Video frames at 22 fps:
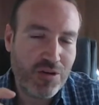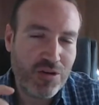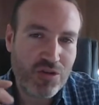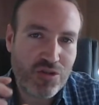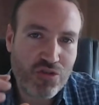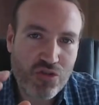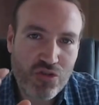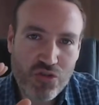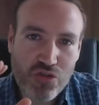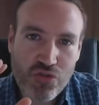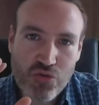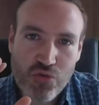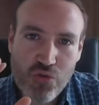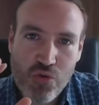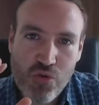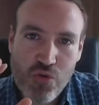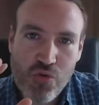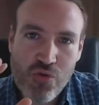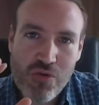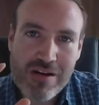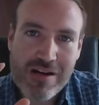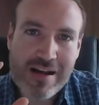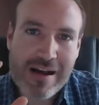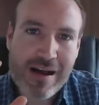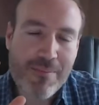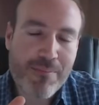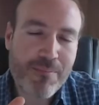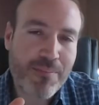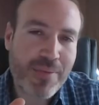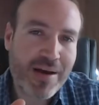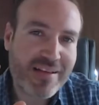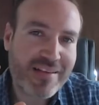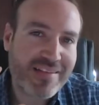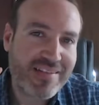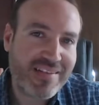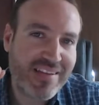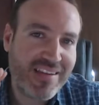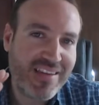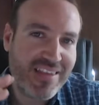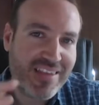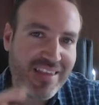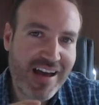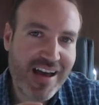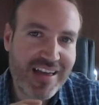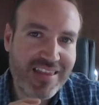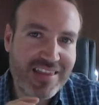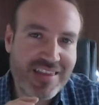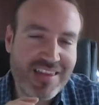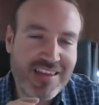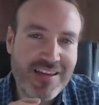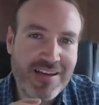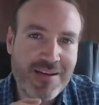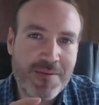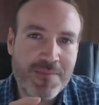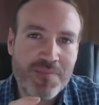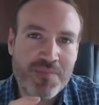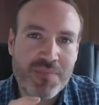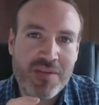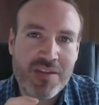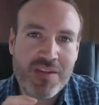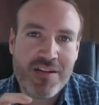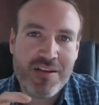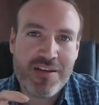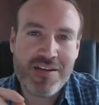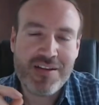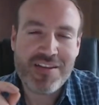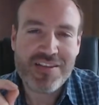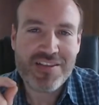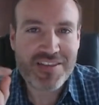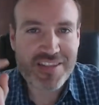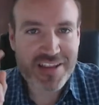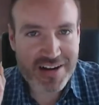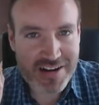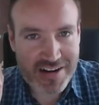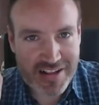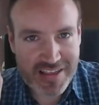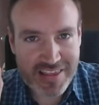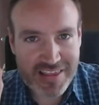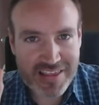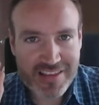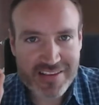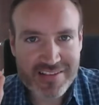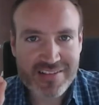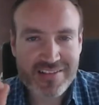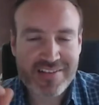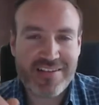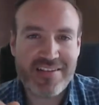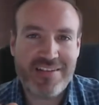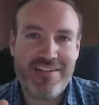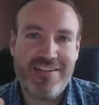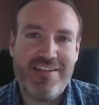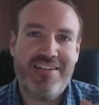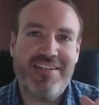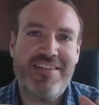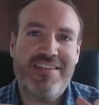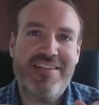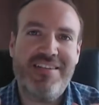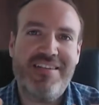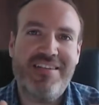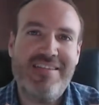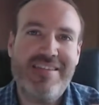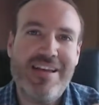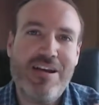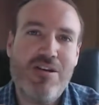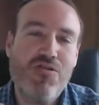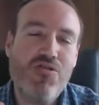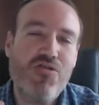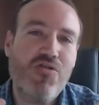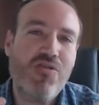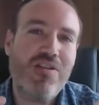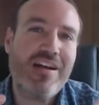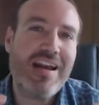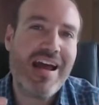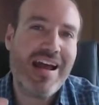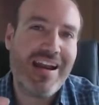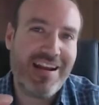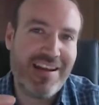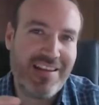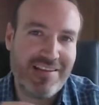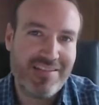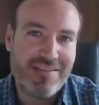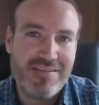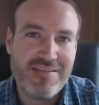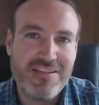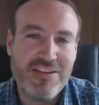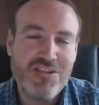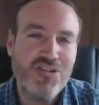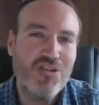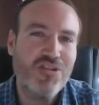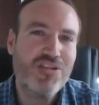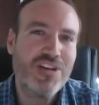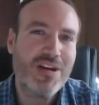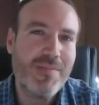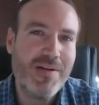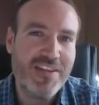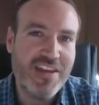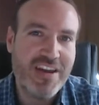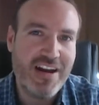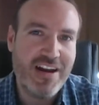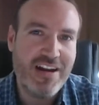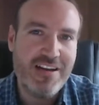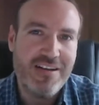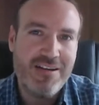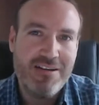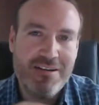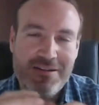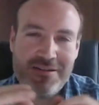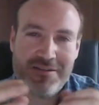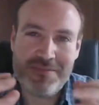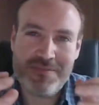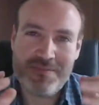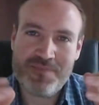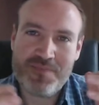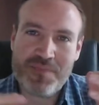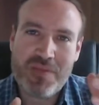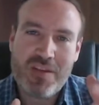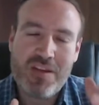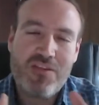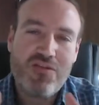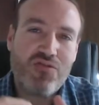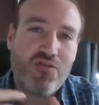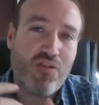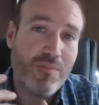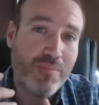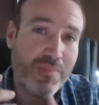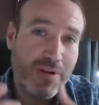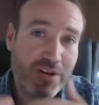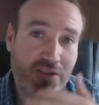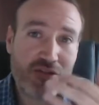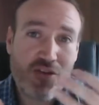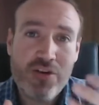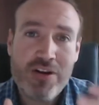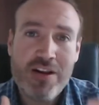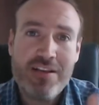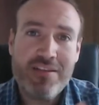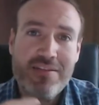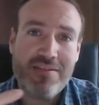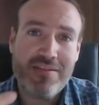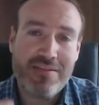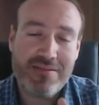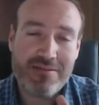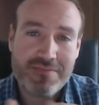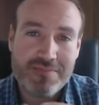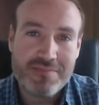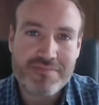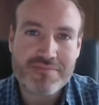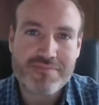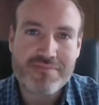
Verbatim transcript: su capacidad de redes neuronales. Dicho de otra manera, son personas